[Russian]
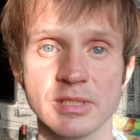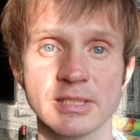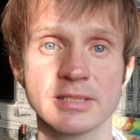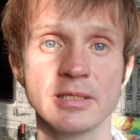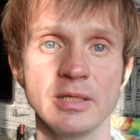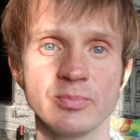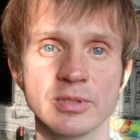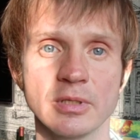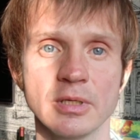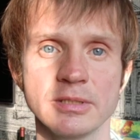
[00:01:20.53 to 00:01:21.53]
Я скрипт
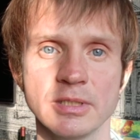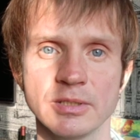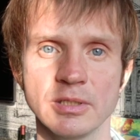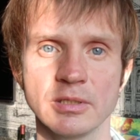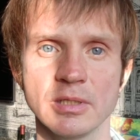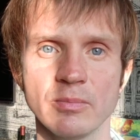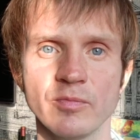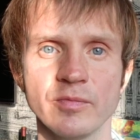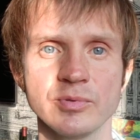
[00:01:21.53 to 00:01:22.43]
э, техники дам